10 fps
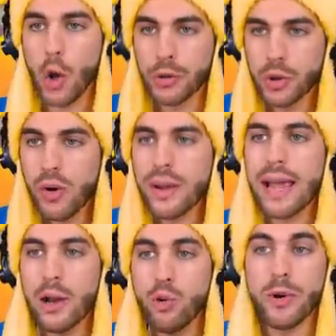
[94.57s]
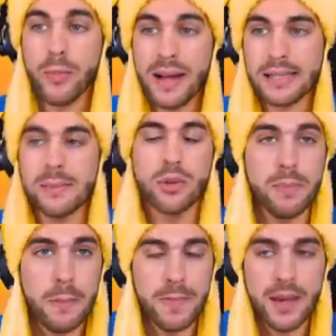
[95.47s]
8, che è il numero massimo
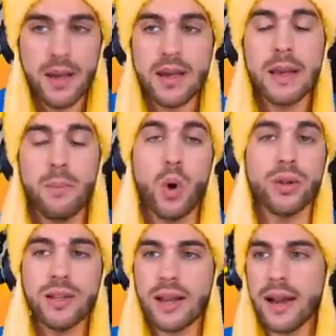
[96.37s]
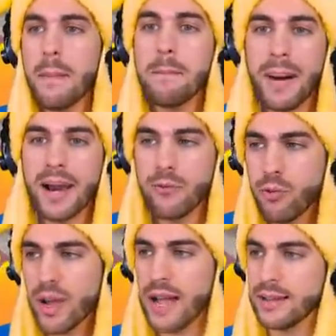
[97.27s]
di PP che può ottenere palla
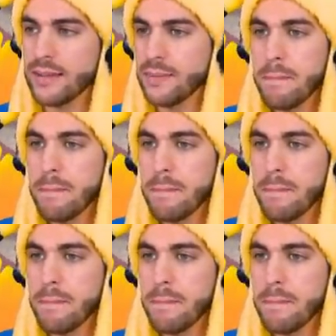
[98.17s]
infuocata.